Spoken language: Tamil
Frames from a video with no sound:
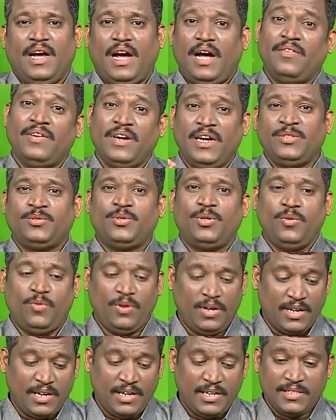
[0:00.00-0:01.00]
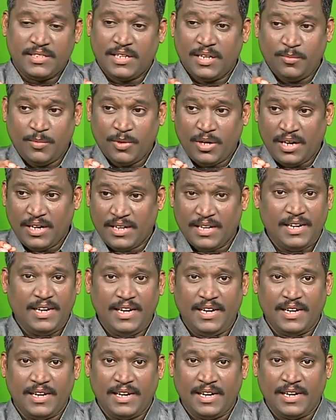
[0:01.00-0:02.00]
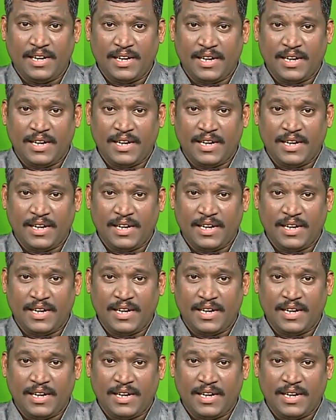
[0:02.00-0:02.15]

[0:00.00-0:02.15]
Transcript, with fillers: அவங்களே சொல்லுவாங்க சில பொருள் அங்கே இல்லைங்க